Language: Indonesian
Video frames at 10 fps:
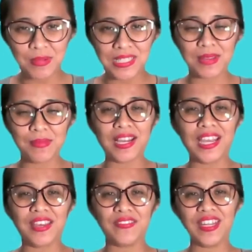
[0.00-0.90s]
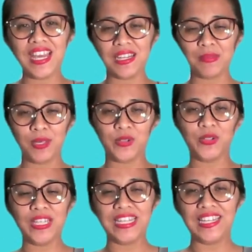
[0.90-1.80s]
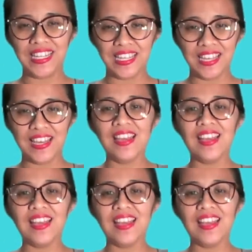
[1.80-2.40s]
bersama Kak Evi di hari Minggu ini.